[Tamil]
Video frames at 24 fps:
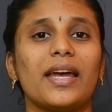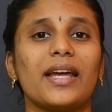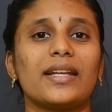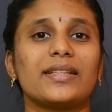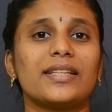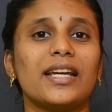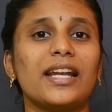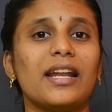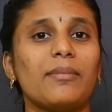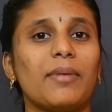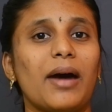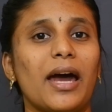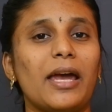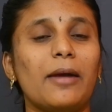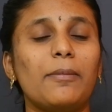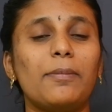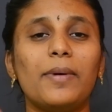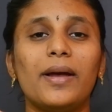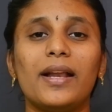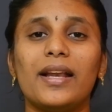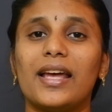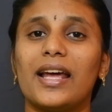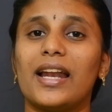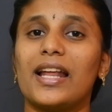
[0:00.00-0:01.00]
பிளேயர்ஸை நம்ம
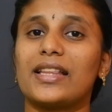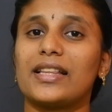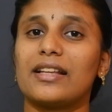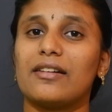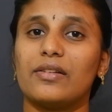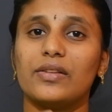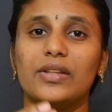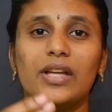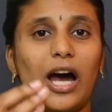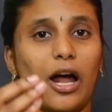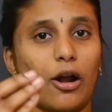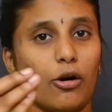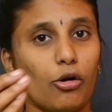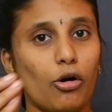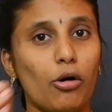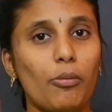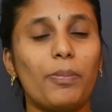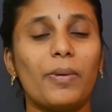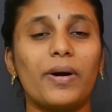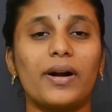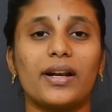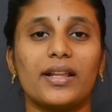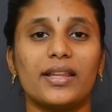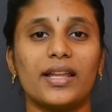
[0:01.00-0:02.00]
ஐபிஎல் ஏலத்தை வந்து
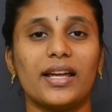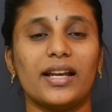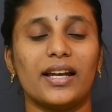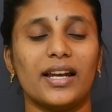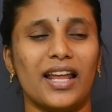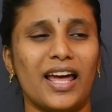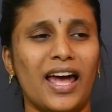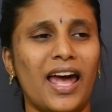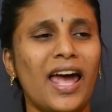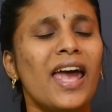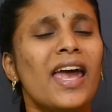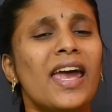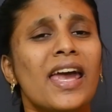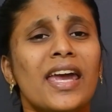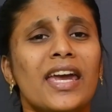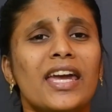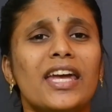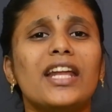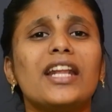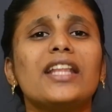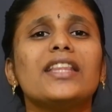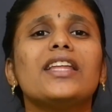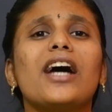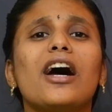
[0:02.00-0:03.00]
அலோவ் பண்ணுறதே இல்லை
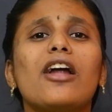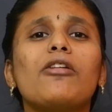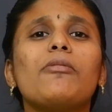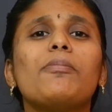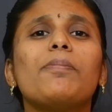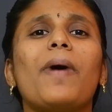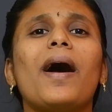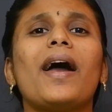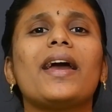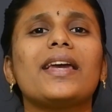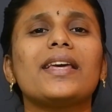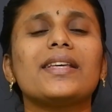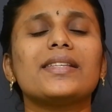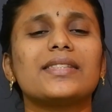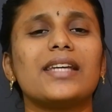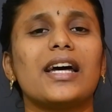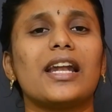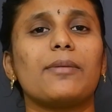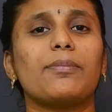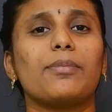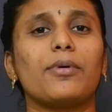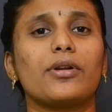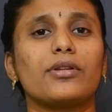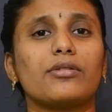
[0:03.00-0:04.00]
இருந்தாலும்
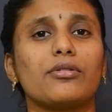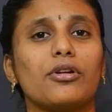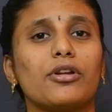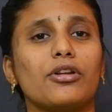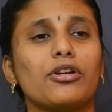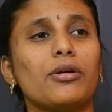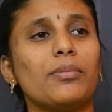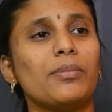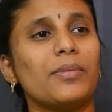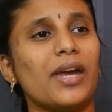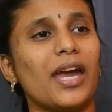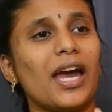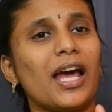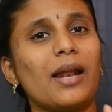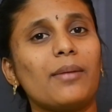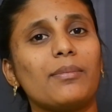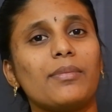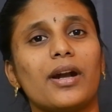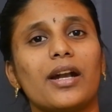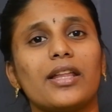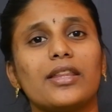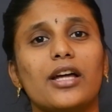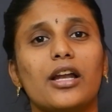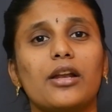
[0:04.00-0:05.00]
பாகிஸ்தானை பொறுத்த வரைக்கும்
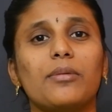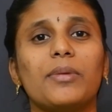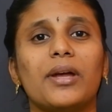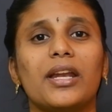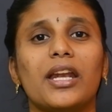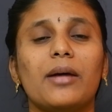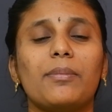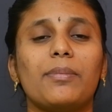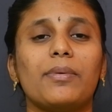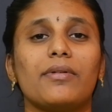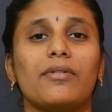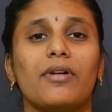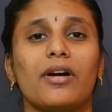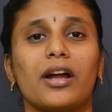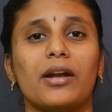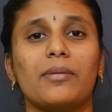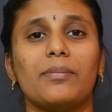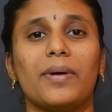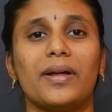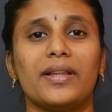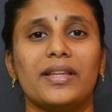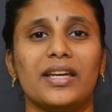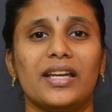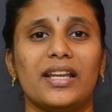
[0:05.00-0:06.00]
ஏலம் நடந்தாலும் என்ன பண்ணுவோம்
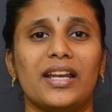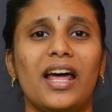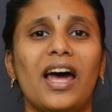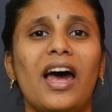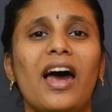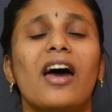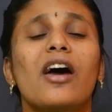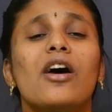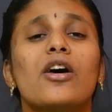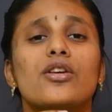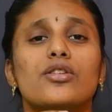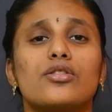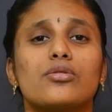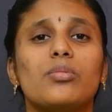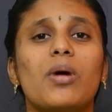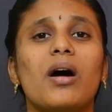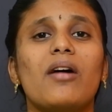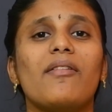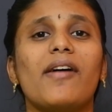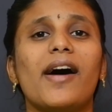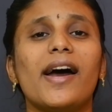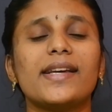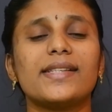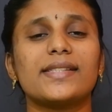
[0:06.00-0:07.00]
பண்ணுவாங்கன்னு பாத்தீங்கன்னா
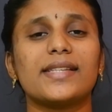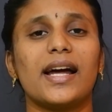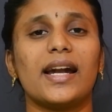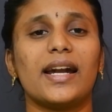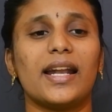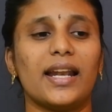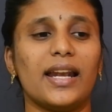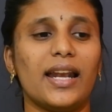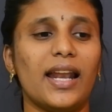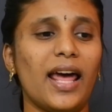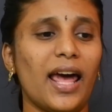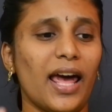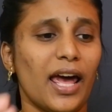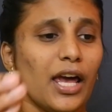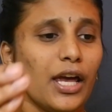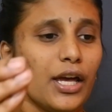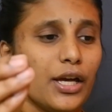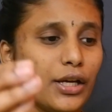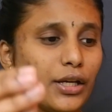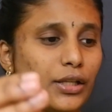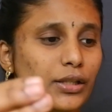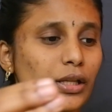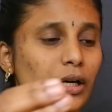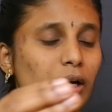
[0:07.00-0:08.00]
சும்மா வாய்ஸ் ஆடல்ல
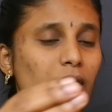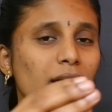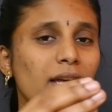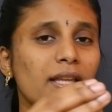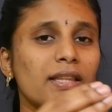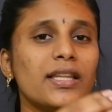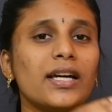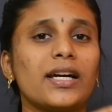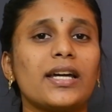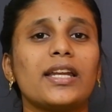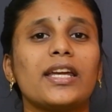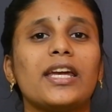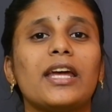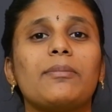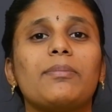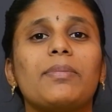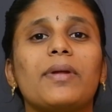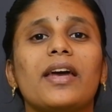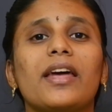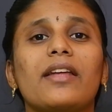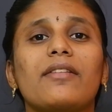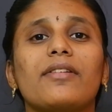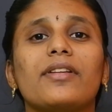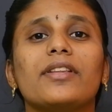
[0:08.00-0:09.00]
இந்த இந்த கிரிக்கெட்
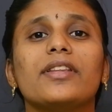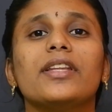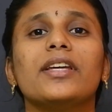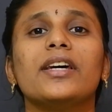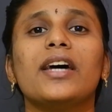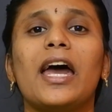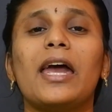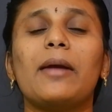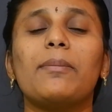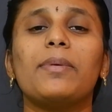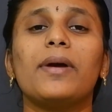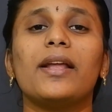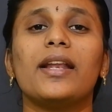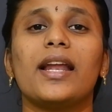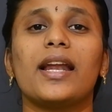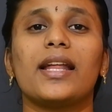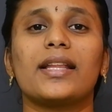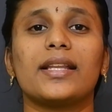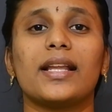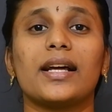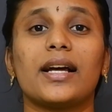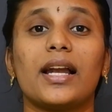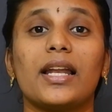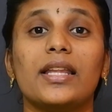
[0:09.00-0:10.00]
பிளேயர் வந்து ஐபிஎல்
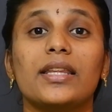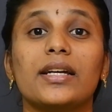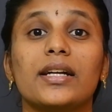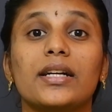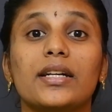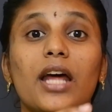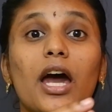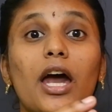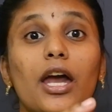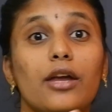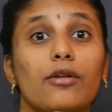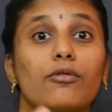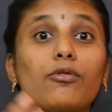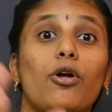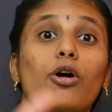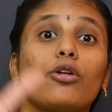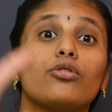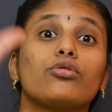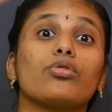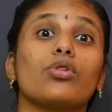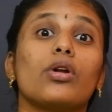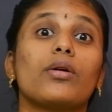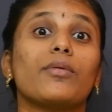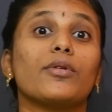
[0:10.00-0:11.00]
ஏலத்தில் கலந்துக்கிட்டா
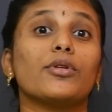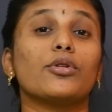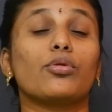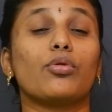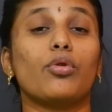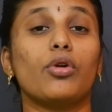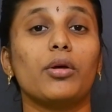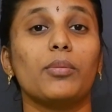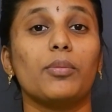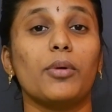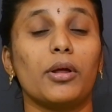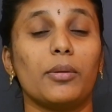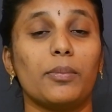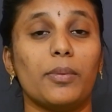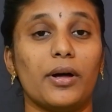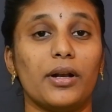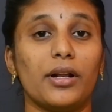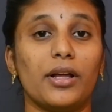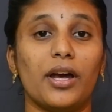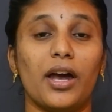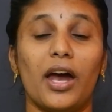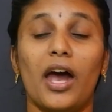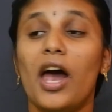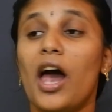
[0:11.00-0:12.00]
இவ்வளவு தூரம் வந்து கோடி
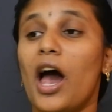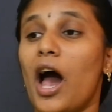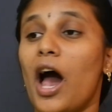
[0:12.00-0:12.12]
போயிருப்பாரு